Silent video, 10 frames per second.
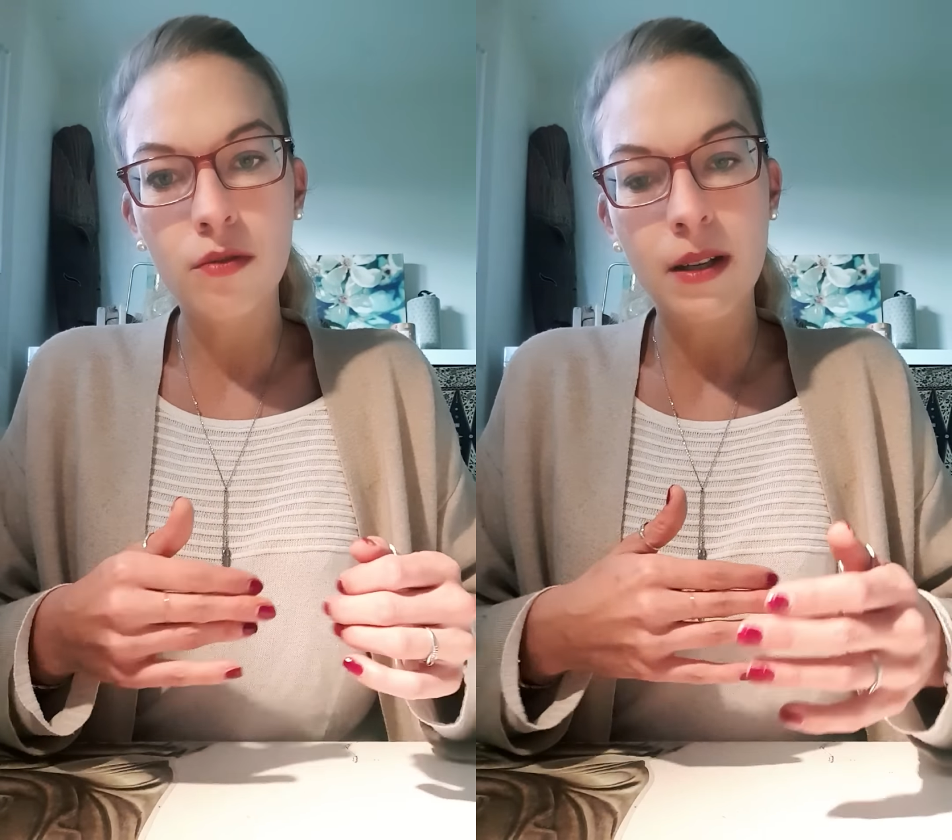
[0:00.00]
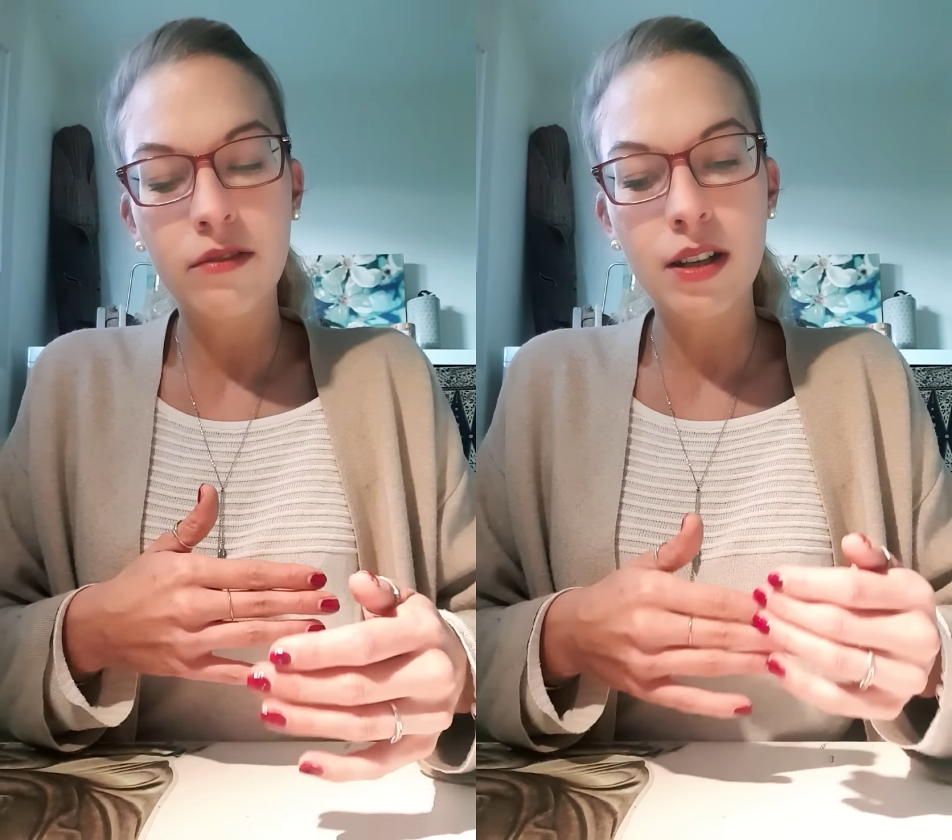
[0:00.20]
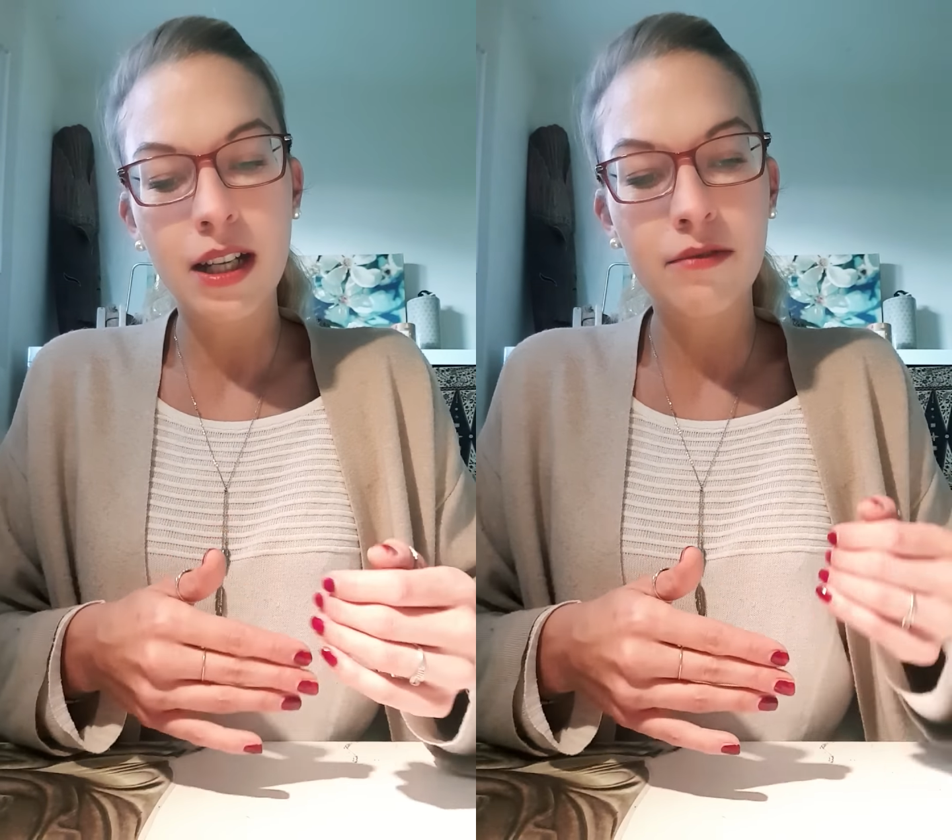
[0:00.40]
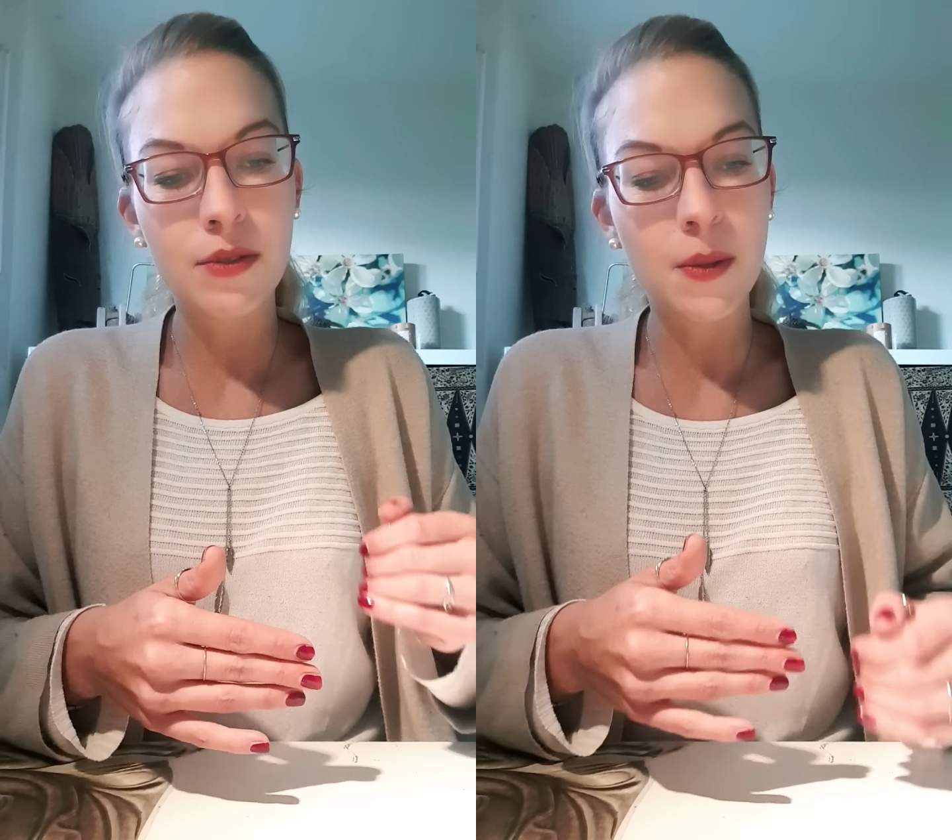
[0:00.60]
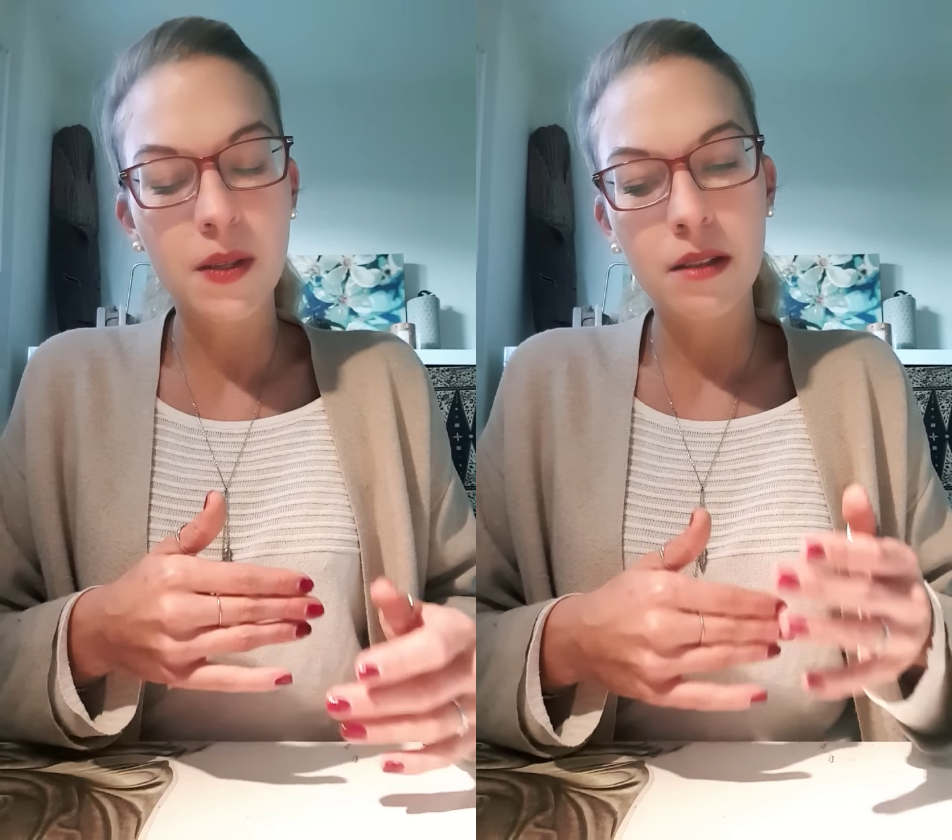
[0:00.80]
bah voilà,
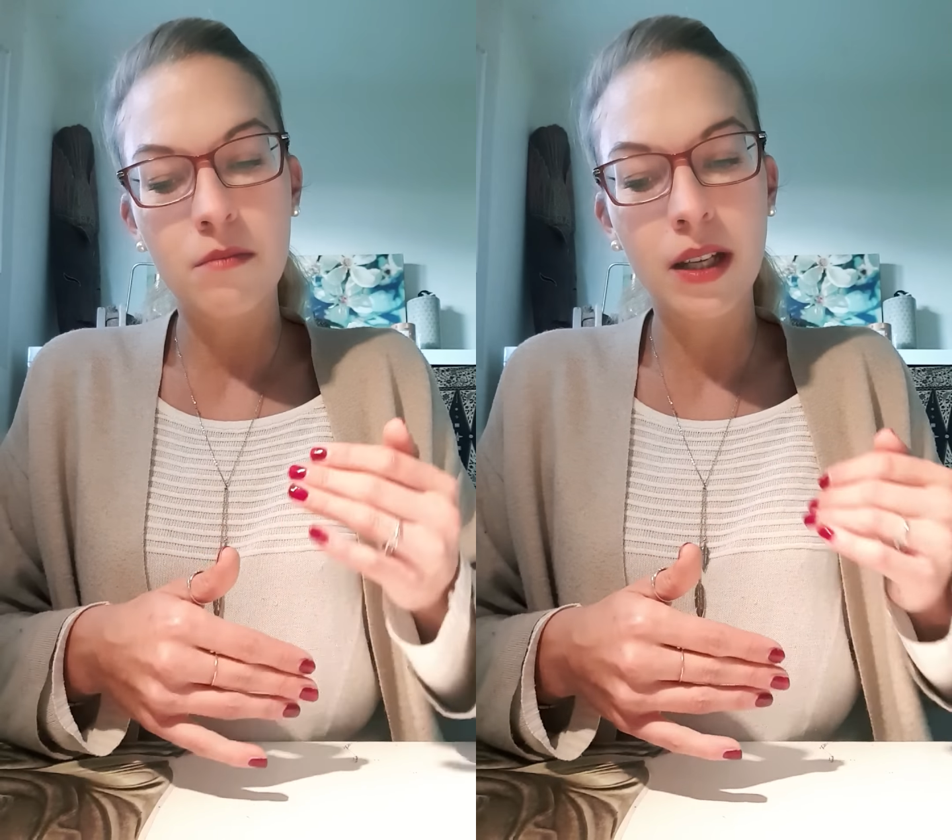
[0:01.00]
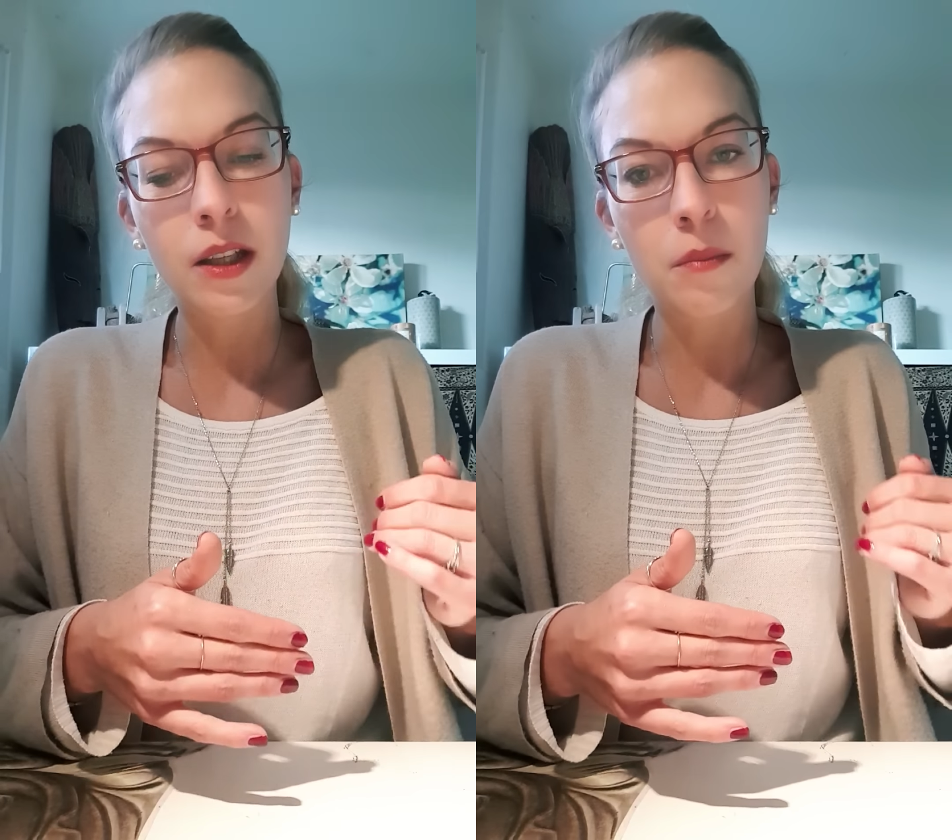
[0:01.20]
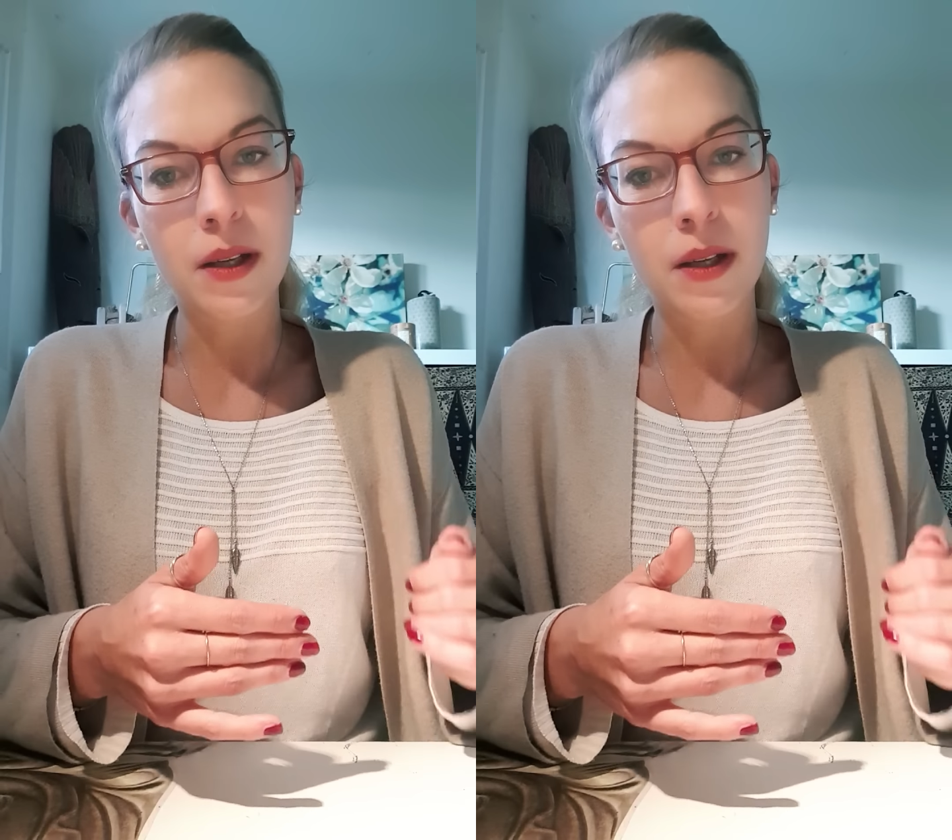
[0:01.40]
vous essayez de mettre